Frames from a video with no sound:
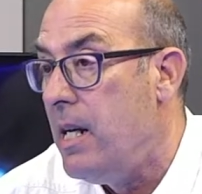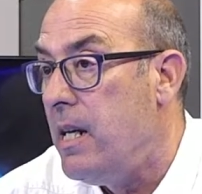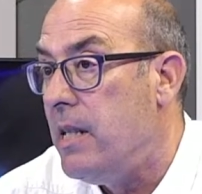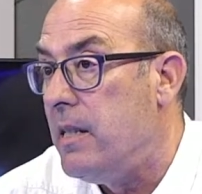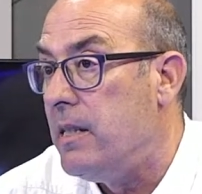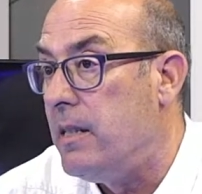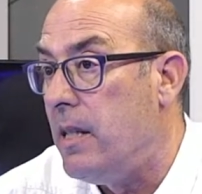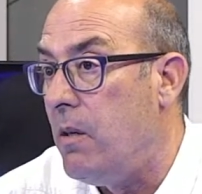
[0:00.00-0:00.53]

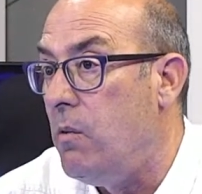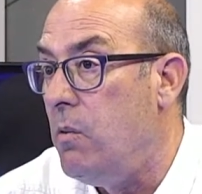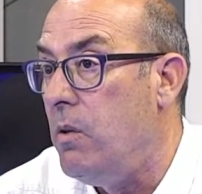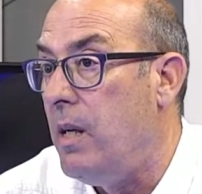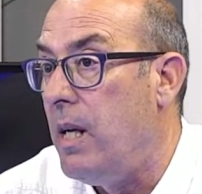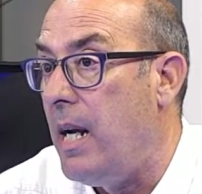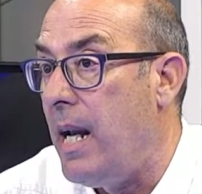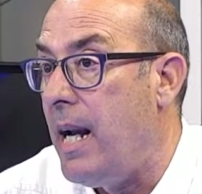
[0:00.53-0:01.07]

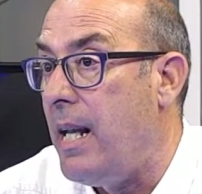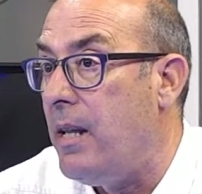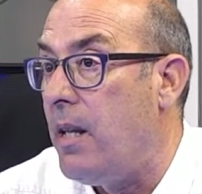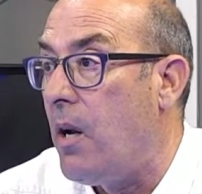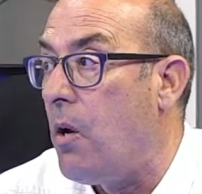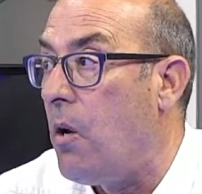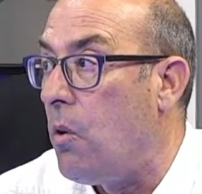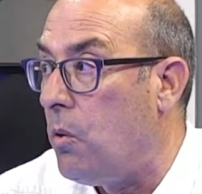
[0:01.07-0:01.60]
según el
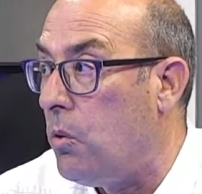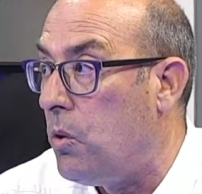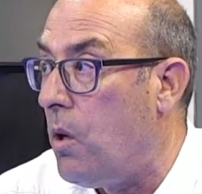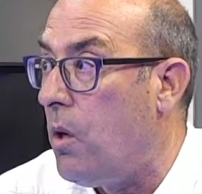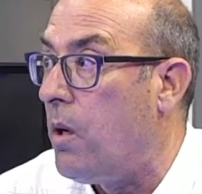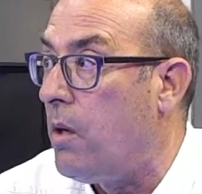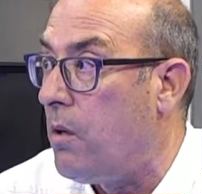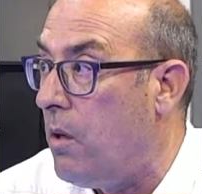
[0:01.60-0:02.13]

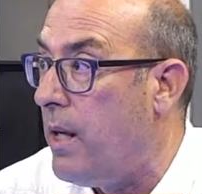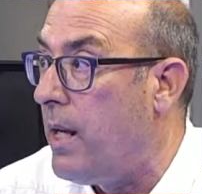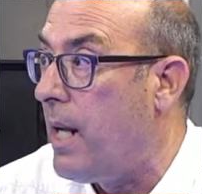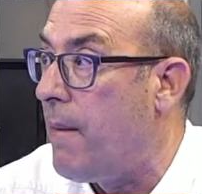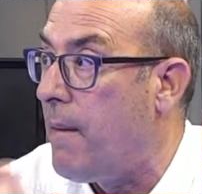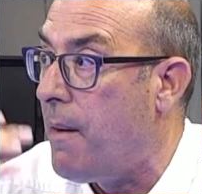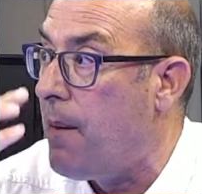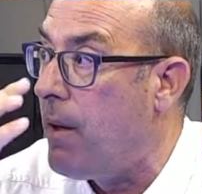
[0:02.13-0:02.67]
interlocutor con el que
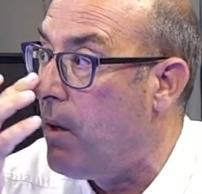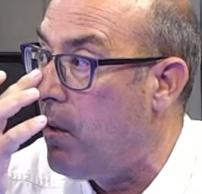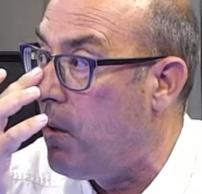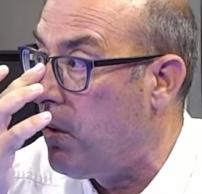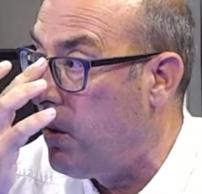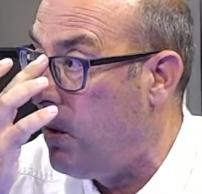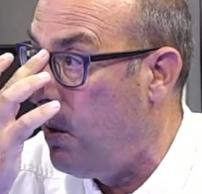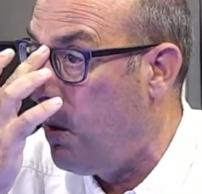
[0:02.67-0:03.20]
hablaban
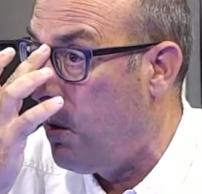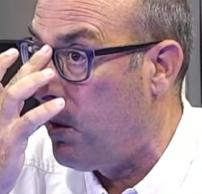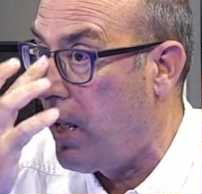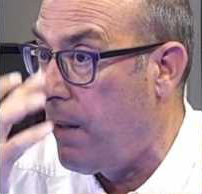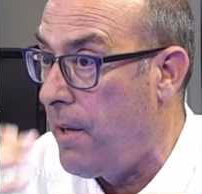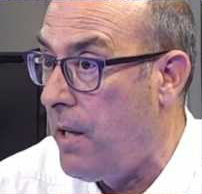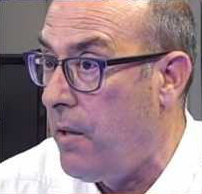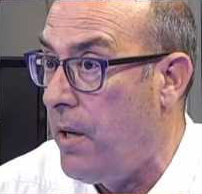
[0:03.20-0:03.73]
los,
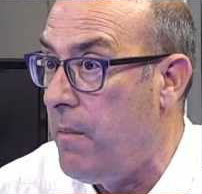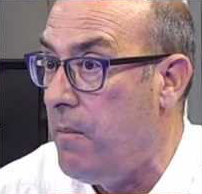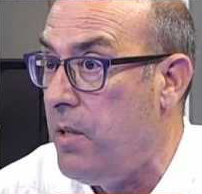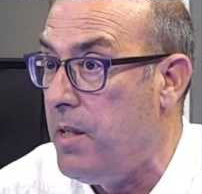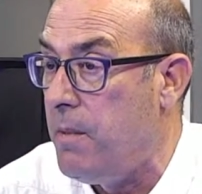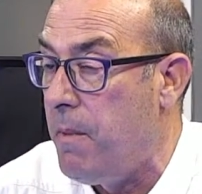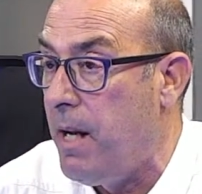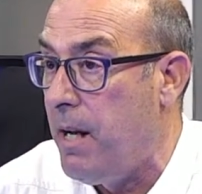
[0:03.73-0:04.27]
trabajadores
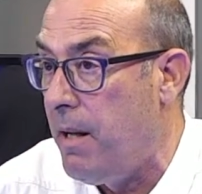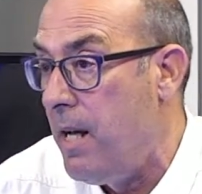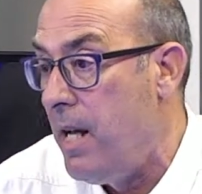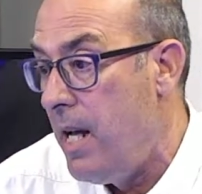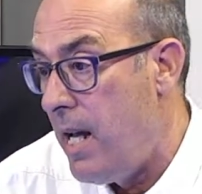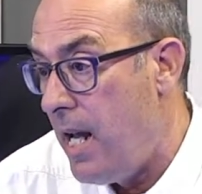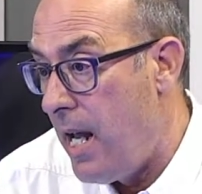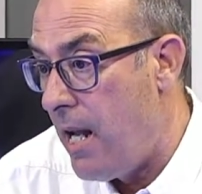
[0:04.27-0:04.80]
municipales,
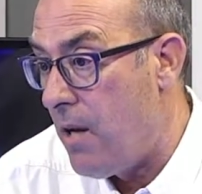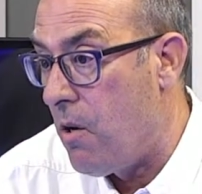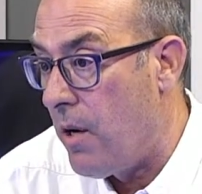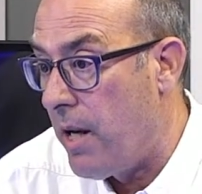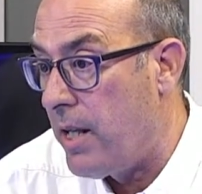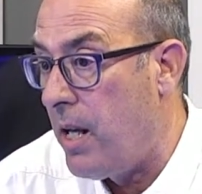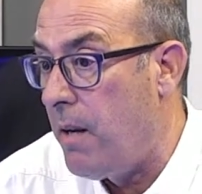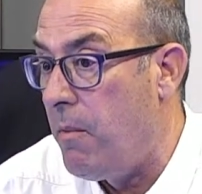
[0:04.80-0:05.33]
en
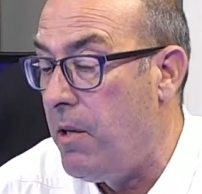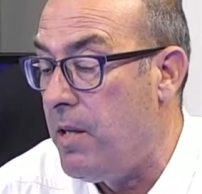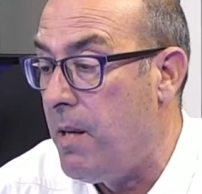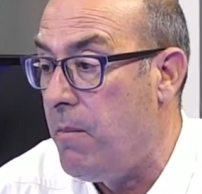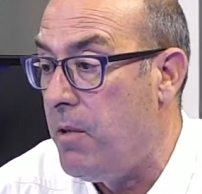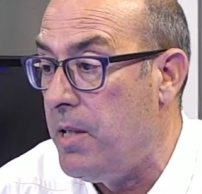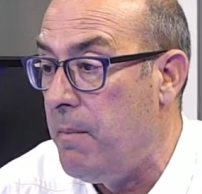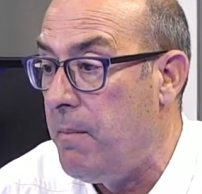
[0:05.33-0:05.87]
concreto la Policía
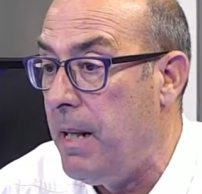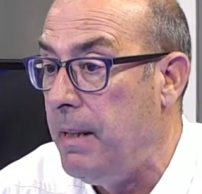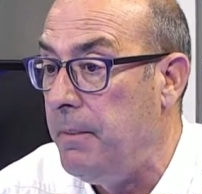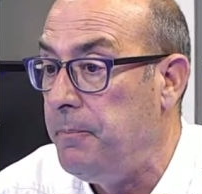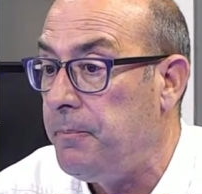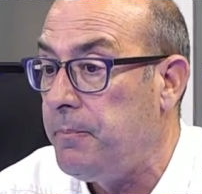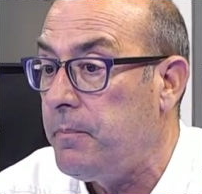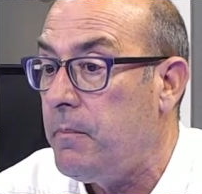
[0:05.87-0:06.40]
Municipal,
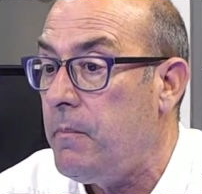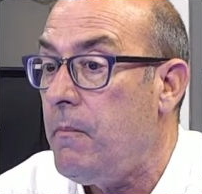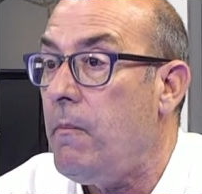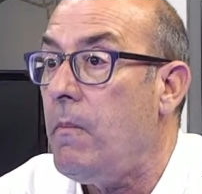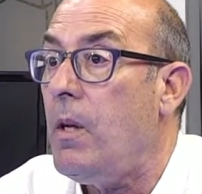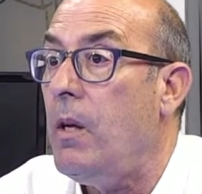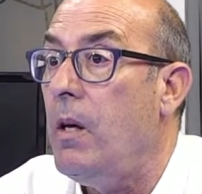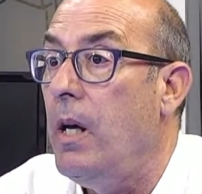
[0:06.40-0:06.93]

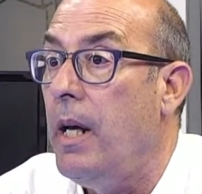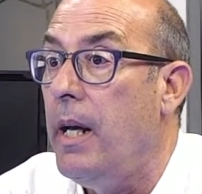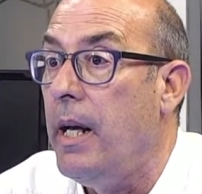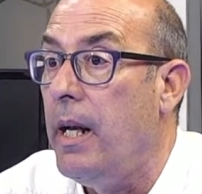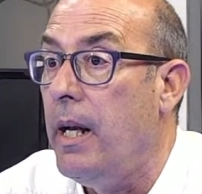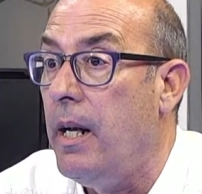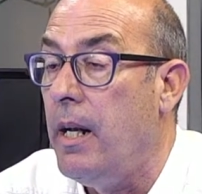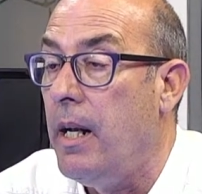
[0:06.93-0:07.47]

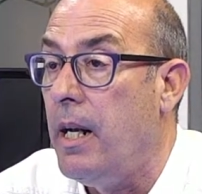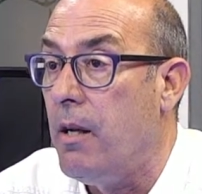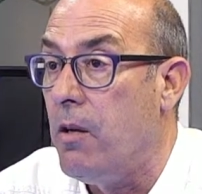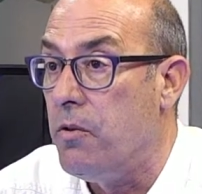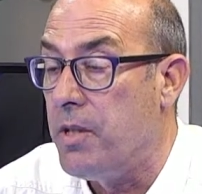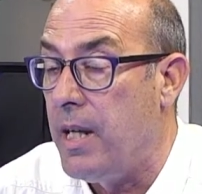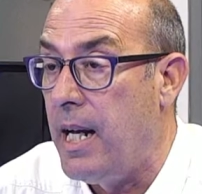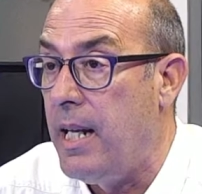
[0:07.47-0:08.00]
el, el,
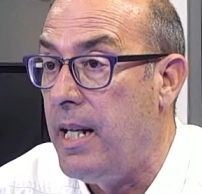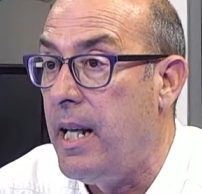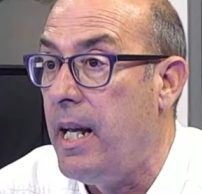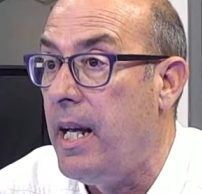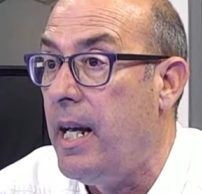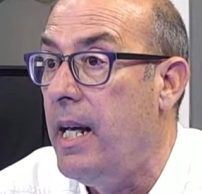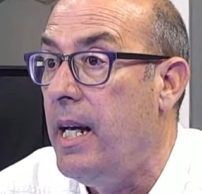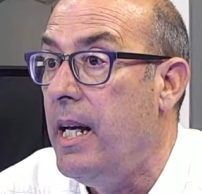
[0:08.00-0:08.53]
concejal
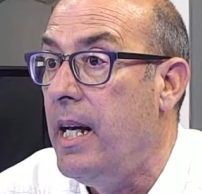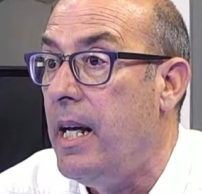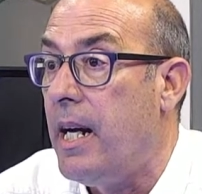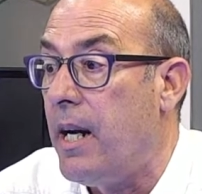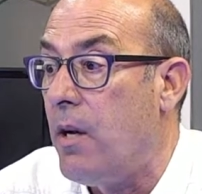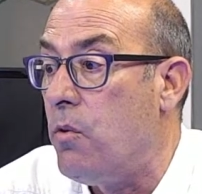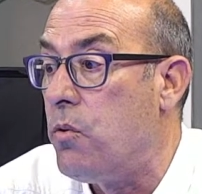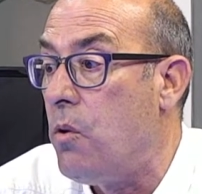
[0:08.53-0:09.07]
de
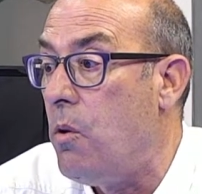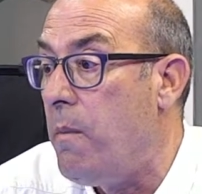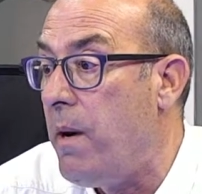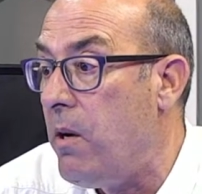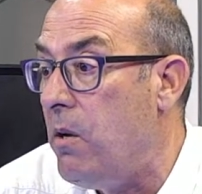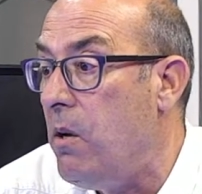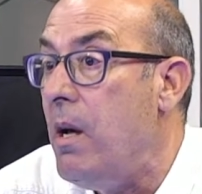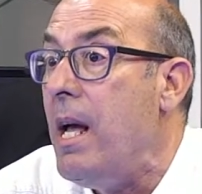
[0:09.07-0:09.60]
Recursos
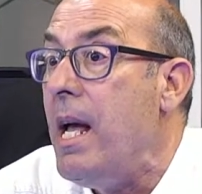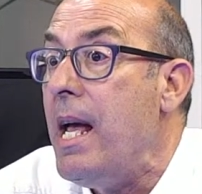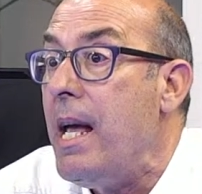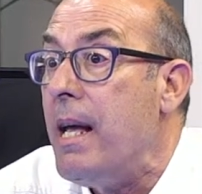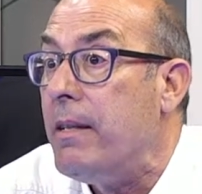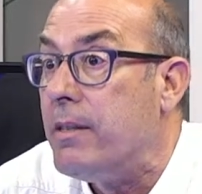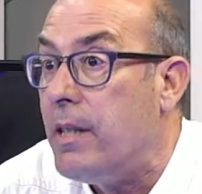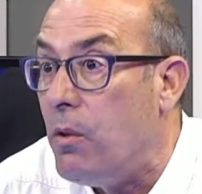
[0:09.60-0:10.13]
Humanos,
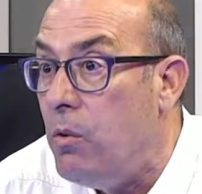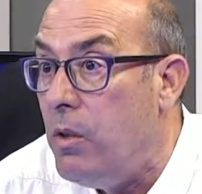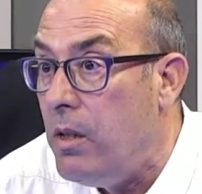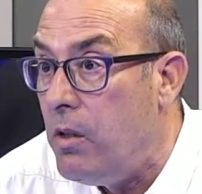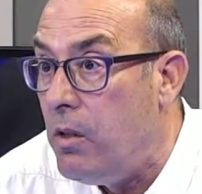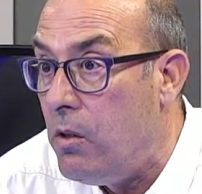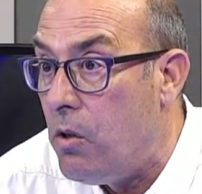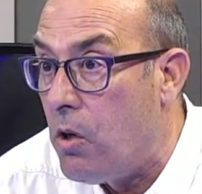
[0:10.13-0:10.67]

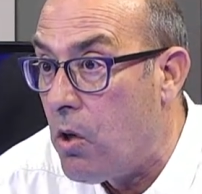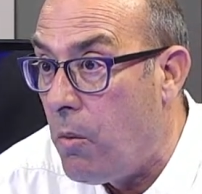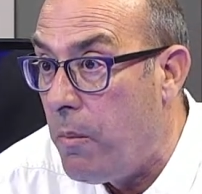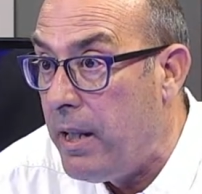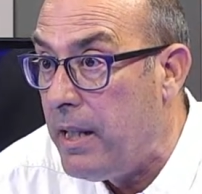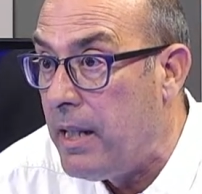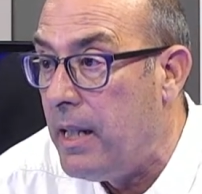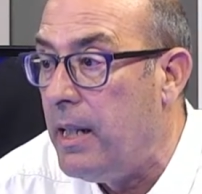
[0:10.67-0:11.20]
según nos
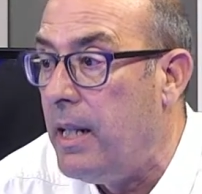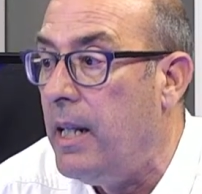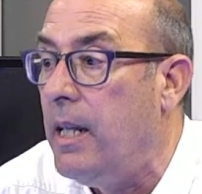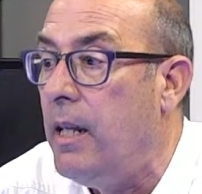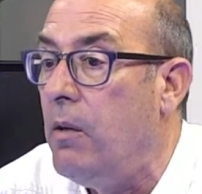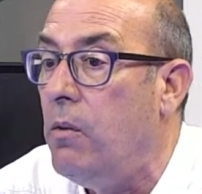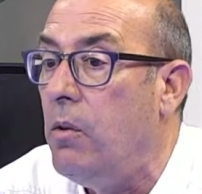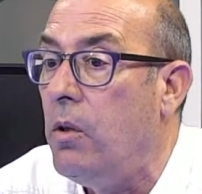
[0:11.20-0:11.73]
comentan
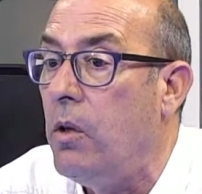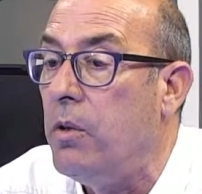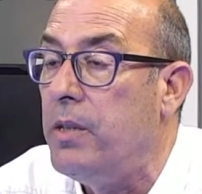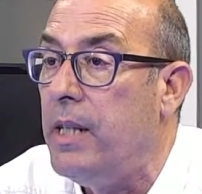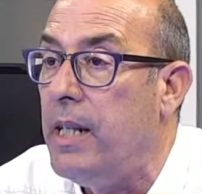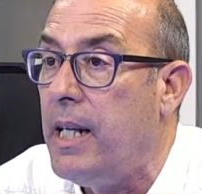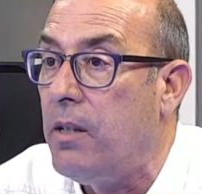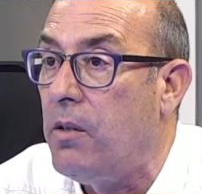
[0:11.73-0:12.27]
desde uno de los
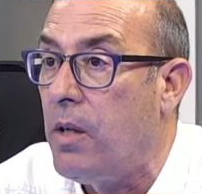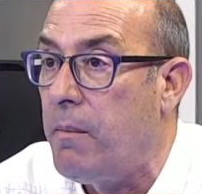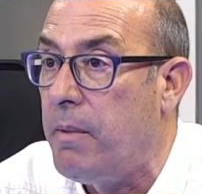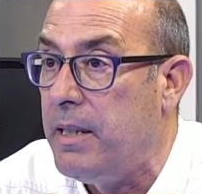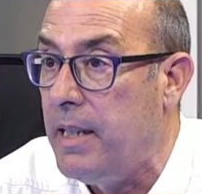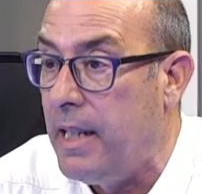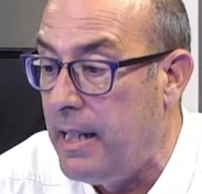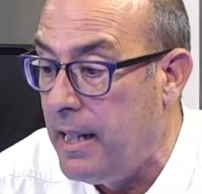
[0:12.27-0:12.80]
sindicatos
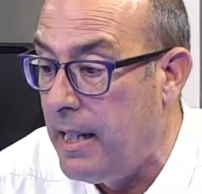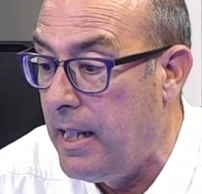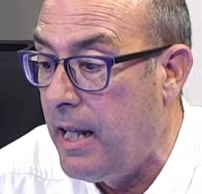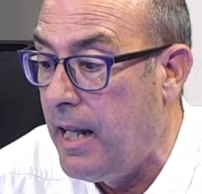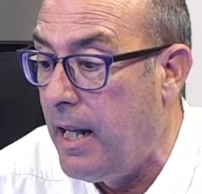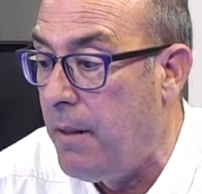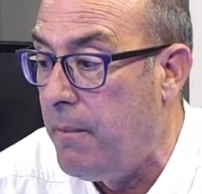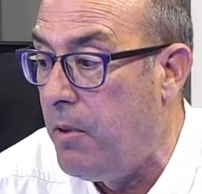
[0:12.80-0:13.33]
representantes de
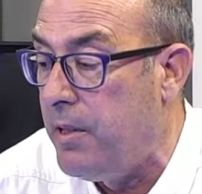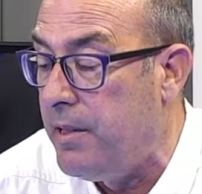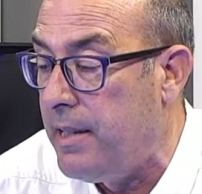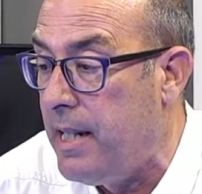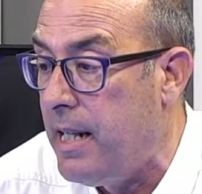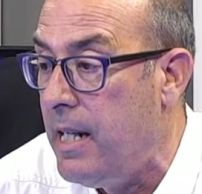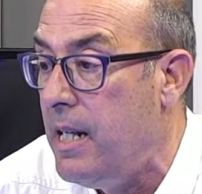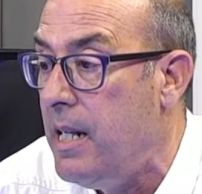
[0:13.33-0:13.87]
la policía,